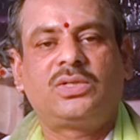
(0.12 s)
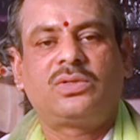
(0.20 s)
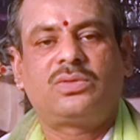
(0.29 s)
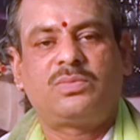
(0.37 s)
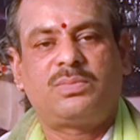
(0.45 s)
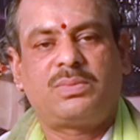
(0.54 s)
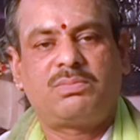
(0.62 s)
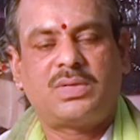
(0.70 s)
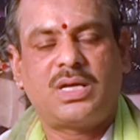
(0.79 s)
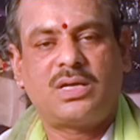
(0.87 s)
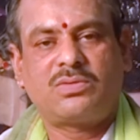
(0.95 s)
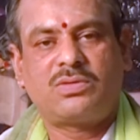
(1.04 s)

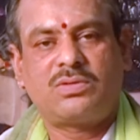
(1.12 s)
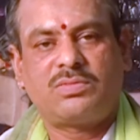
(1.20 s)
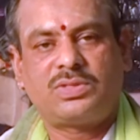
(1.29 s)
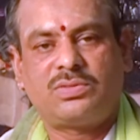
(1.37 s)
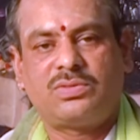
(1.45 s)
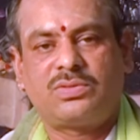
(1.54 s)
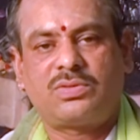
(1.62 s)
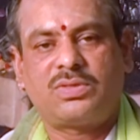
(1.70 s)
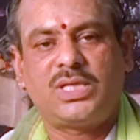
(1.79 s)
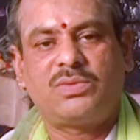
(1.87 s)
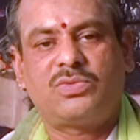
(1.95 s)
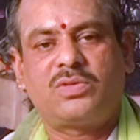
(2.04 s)
గురుబ్రహ్మా గురుర్విష్ణు
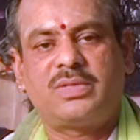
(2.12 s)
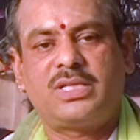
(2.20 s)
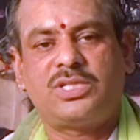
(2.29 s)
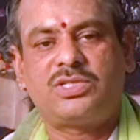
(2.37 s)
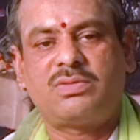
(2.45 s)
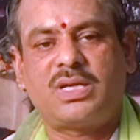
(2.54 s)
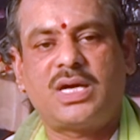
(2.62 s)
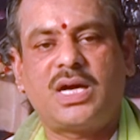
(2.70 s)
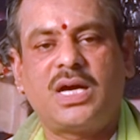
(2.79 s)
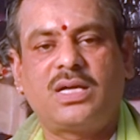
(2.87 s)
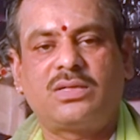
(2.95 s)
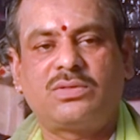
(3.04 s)
గురుదేవో మహేశ్వర
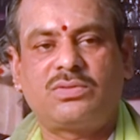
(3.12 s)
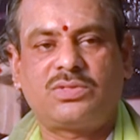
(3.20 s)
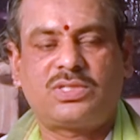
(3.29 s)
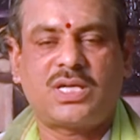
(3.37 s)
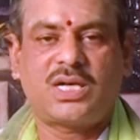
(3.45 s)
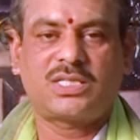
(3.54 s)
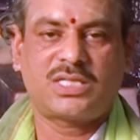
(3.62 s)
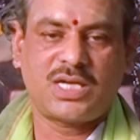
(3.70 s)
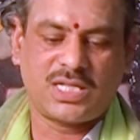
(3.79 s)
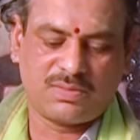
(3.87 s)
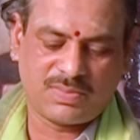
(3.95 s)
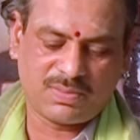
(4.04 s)

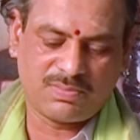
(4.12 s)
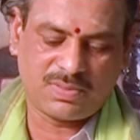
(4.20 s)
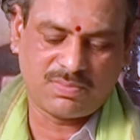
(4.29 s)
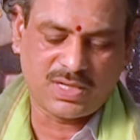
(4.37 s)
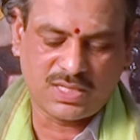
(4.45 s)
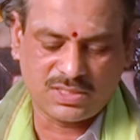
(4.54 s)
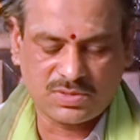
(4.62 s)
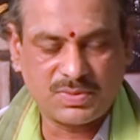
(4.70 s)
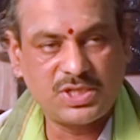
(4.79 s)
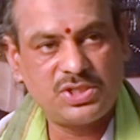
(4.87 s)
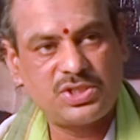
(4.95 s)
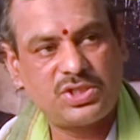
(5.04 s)
గురుస్సాక్షాత్ పరబ్రహ్మ
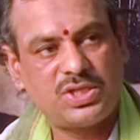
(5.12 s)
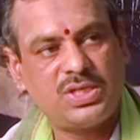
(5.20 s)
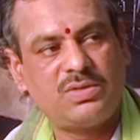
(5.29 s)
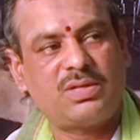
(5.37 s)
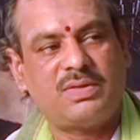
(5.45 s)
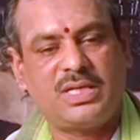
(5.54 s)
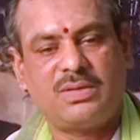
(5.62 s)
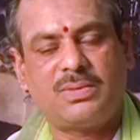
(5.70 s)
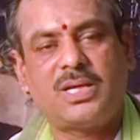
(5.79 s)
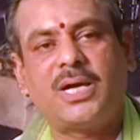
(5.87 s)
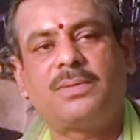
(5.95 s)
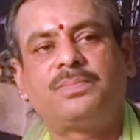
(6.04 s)
తస్మై శ్రీ గురవే
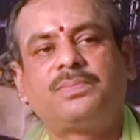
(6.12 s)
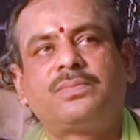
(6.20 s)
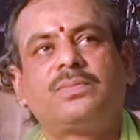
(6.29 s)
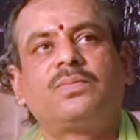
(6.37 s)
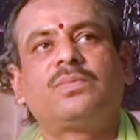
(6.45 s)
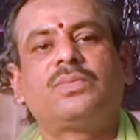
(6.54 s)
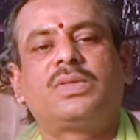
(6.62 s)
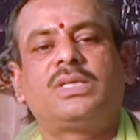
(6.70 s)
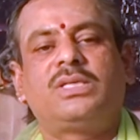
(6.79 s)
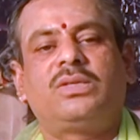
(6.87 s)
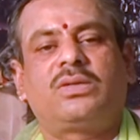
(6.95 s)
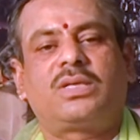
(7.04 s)
నమ
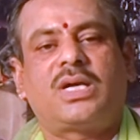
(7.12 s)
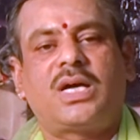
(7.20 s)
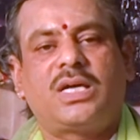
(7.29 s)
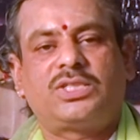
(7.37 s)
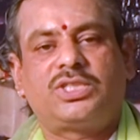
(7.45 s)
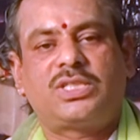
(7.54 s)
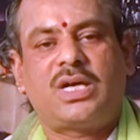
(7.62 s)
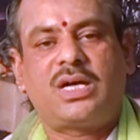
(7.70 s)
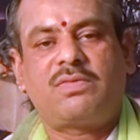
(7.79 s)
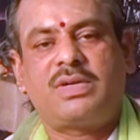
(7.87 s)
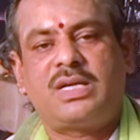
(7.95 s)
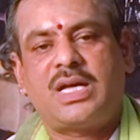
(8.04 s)
ఈ యొక్క
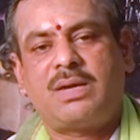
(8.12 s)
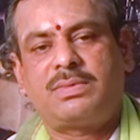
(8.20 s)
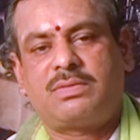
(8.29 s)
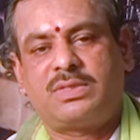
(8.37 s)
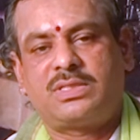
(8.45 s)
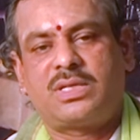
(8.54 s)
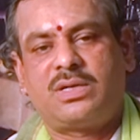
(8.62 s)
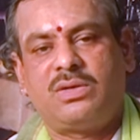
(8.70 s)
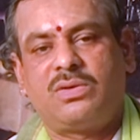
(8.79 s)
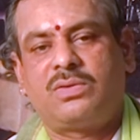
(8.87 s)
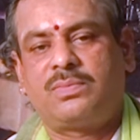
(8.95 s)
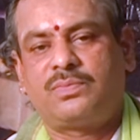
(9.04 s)
శార్వరనామ సంవత్సరంలో